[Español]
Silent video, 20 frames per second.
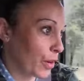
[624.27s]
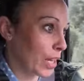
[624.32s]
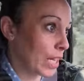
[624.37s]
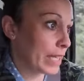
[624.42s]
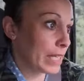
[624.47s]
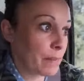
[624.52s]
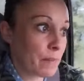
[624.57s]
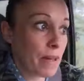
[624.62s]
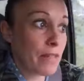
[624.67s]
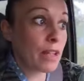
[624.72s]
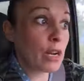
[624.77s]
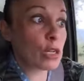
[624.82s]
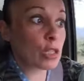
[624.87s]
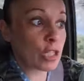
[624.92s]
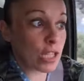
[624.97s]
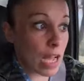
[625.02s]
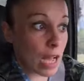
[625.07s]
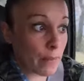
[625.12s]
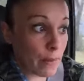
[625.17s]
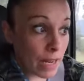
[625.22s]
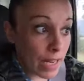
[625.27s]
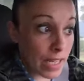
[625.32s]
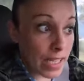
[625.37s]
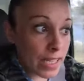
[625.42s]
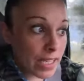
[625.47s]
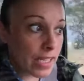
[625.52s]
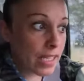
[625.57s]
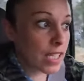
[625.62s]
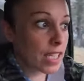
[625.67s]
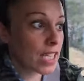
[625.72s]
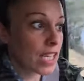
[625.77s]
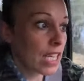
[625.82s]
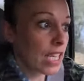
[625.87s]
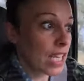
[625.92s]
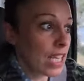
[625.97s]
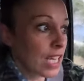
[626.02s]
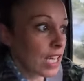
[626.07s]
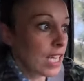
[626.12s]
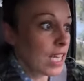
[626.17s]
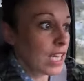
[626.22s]
el tema de los jabalíes
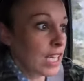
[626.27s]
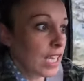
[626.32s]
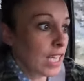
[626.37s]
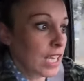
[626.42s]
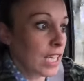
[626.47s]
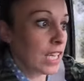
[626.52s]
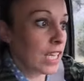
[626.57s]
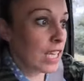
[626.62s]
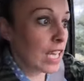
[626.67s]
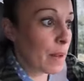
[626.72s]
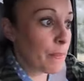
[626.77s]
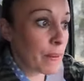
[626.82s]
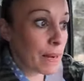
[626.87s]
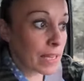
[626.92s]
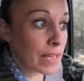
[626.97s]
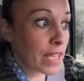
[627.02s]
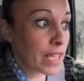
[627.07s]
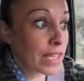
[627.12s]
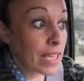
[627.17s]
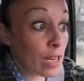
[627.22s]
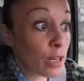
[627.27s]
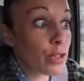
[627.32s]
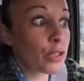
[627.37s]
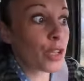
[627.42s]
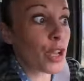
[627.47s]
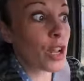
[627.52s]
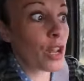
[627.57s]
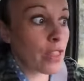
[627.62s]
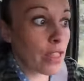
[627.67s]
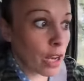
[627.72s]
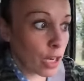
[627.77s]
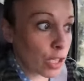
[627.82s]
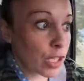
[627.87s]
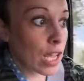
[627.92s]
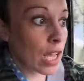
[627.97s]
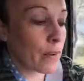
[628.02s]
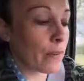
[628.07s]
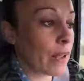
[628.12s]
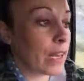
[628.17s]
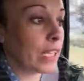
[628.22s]
y aparte ya no solo de los
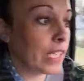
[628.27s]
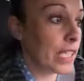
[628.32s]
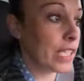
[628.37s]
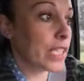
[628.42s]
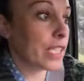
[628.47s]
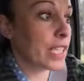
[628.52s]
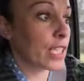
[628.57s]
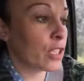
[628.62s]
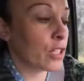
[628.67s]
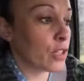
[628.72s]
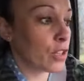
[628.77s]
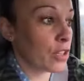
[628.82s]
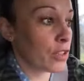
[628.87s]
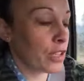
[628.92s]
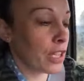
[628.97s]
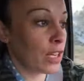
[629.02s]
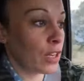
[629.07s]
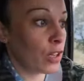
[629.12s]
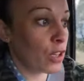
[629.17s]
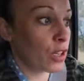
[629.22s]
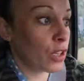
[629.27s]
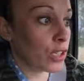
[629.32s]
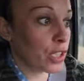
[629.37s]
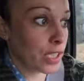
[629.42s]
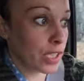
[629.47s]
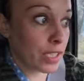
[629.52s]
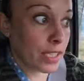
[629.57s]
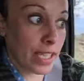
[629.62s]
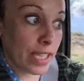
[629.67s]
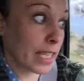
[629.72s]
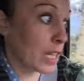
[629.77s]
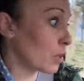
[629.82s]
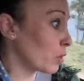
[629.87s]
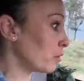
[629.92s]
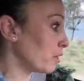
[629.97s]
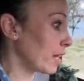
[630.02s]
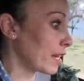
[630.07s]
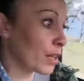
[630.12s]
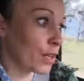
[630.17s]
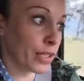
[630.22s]
jabalíes, sino de los... se te
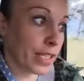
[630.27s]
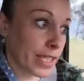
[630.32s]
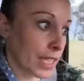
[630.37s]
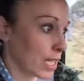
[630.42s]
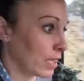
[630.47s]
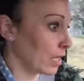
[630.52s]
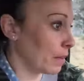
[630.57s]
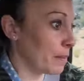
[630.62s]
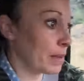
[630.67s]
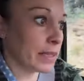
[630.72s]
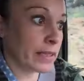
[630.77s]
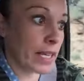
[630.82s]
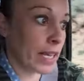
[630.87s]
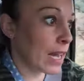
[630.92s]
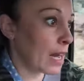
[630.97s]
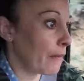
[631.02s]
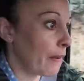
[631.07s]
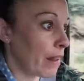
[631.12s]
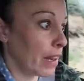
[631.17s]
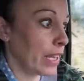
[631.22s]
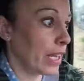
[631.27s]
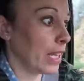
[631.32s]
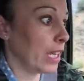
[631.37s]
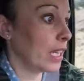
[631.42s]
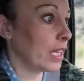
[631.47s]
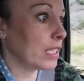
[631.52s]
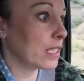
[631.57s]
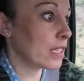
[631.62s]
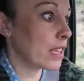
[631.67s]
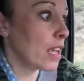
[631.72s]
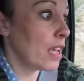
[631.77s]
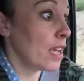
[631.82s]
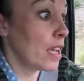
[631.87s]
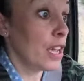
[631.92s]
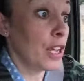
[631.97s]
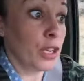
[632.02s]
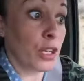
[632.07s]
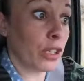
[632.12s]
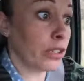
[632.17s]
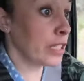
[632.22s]
cruzan constantemente jabalíes,
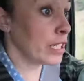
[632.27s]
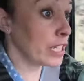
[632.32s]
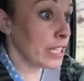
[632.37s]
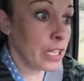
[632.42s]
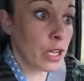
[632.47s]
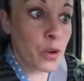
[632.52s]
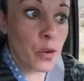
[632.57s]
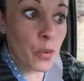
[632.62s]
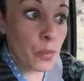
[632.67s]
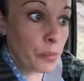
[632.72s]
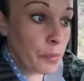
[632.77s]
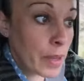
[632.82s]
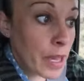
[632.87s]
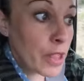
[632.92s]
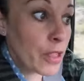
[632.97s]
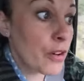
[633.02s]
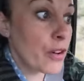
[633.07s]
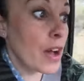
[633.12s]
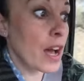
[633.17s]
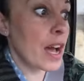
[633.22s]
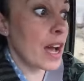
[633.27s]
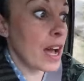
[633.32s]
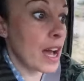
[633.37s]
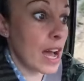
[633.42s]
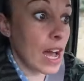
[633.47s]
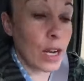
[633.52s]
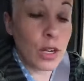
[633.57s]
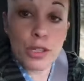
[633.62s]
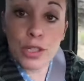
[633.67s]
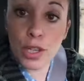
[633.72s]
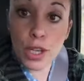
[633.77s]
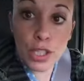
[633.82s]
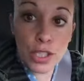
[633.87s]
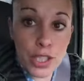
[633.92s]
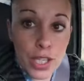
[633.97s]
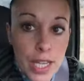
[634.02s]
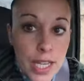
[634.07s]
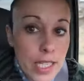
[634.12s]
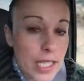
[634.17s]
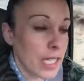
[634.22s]
no tienen ningún miedo a, a los
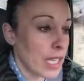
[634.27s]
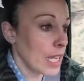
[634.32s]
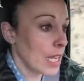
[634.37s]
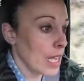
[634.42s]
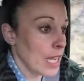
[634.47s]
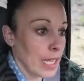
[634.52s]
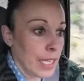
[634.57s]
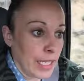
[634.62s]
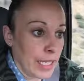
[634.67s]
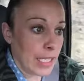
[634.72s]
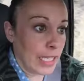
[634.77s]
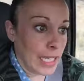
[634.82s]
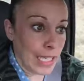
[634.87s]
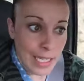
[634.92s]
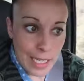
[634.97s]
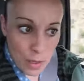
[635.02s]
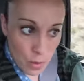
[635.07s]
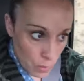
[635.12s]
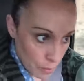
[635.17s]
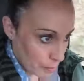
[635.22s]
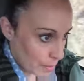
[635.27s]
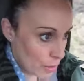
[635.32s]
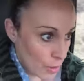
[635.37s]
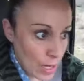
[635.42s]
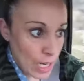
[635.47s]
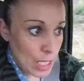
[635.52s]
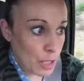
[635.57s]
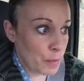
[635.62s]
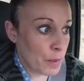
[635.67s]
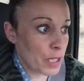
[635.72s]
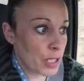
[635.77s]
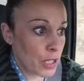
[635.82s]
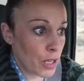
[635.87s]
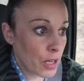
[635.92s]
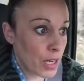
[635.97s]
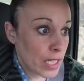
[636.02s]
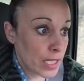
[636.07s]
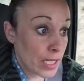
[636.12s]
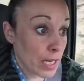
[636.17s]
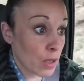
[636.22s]
coches ni ningún miedo a las
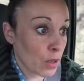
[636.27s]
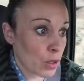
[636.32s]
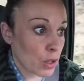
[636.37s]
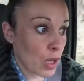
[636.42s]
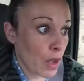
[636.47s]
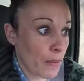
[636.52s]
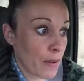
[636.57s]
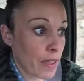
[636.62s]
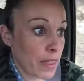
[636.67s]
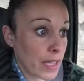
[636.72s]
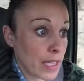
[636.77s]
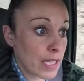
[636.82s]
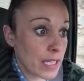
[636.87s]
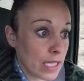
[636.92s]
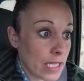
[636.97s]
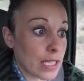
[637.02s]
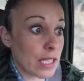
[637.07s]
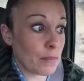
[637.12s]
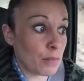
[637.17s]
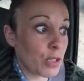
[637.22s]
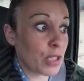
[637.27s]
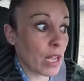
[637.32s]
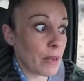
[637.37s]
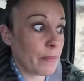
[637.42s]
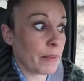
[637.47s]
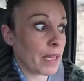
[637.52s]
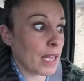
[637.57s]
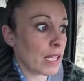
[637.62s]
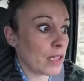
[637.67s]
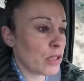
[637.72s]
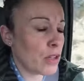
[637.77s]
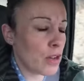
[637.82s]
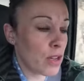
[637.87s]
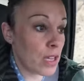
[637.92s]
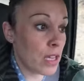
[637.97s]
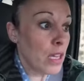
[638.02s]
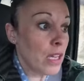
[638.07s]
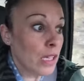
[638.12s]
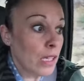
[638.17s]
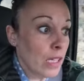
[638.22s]
personas, incluso a veces estamos caminando
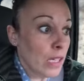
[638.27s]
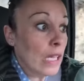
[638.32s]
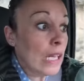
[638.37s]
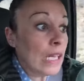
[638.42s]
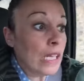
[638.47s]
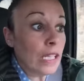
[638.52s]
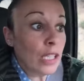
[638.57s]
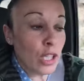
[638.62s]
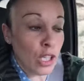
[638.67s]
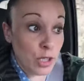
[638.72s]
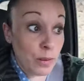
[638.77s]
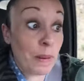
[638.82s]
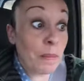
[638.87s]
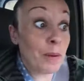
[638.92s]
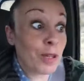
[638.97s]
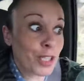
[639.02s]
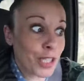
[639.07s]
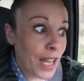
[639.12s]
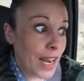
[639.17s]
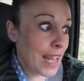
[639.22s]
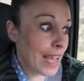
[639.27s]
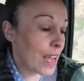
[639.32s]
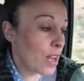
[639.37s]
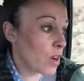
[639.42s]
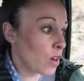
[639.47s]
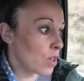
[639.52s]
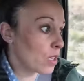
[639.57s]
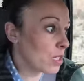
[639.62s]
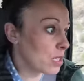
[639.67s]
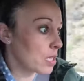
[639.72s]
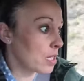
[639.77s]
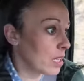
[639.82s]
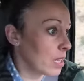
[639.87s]
y los vemos de lejos